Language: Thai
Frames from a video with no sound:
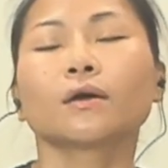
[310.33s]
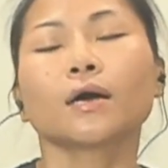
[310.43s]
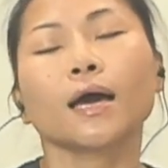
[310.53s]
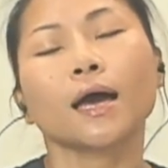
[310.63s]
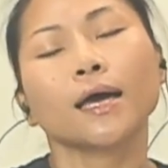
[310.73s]

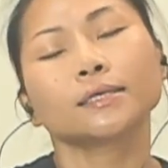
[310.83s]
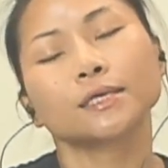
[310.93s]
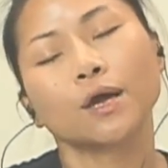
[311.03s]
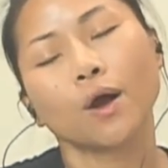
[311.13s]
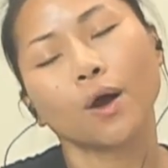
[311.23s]
หายใจ
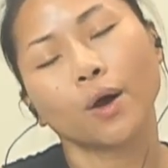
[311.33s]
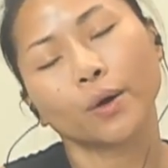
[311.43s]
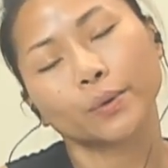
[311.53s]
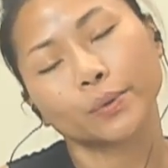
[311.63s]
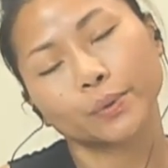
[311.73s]
ออก
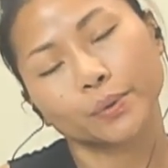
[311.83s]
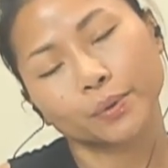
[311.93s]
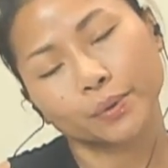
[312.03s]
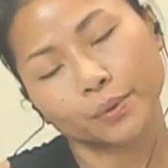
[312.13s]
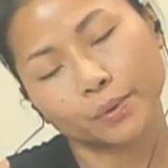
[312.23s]

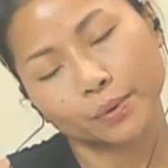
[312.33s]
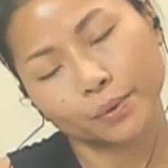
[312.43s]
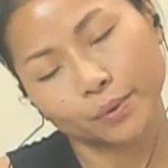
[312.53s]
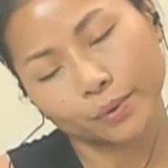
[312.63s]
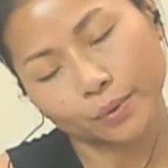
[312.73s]

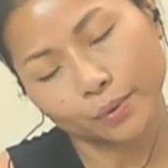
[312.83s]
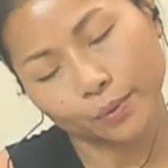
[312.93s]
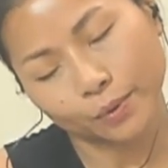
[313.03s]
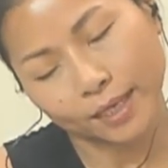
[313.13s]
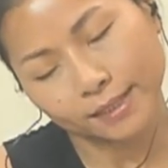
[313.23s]
หู
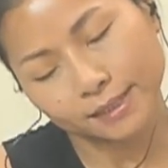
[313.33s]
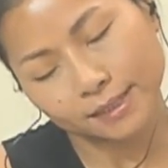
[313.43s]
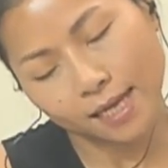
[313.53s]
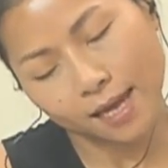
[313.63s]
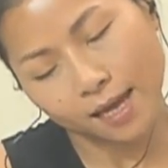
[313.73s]
ด้าน
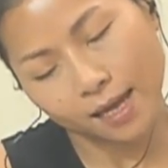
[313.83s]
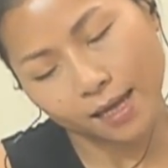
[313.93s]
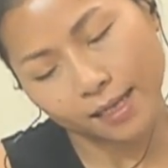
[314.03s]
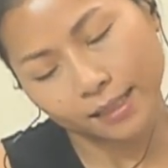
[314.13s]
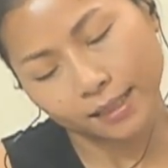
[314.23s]
ซ้าย
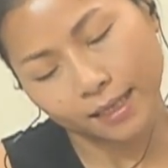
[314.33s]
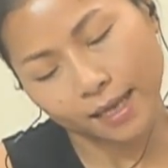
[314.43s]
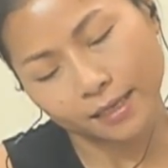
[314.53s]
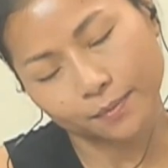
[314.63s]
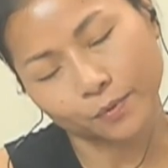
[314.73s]
ใกล้
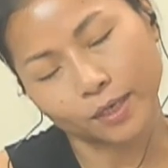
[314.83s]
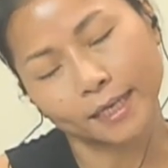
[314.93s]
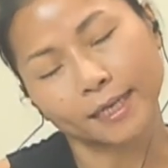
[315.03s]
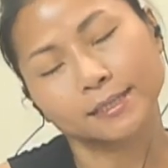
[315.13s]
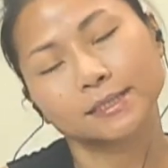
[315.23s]
กับหัวไหล่
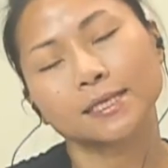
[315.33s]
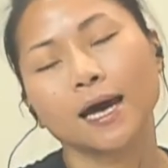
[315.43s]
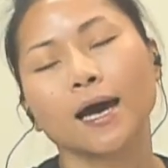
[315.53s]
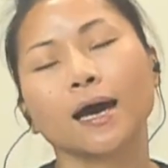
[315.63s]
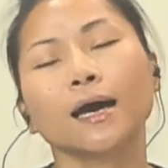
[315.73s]
ด้าน
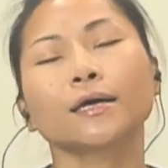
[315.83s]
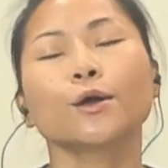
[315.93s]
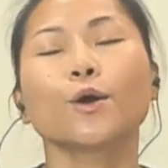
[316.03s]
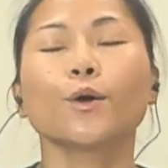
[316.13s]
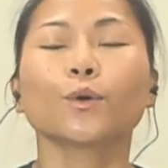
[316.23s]
ซ้าย
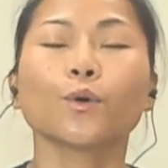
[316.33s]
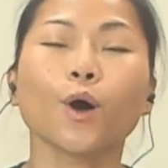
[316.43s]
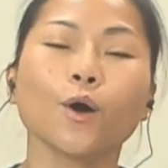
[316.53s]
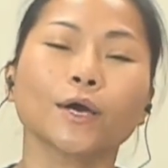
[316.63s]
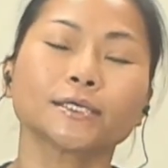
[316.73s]
กลัว
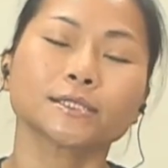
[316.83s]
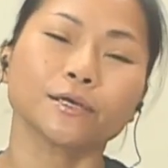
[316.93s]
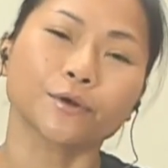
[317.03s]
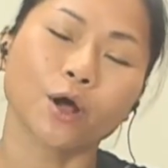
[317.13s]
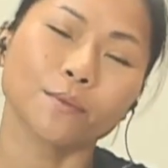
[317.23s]
ขออีกสี่
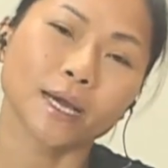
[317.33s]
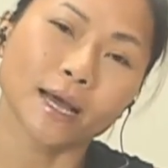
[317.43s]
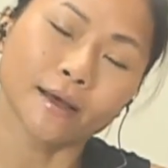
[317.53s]
รอบนะคะ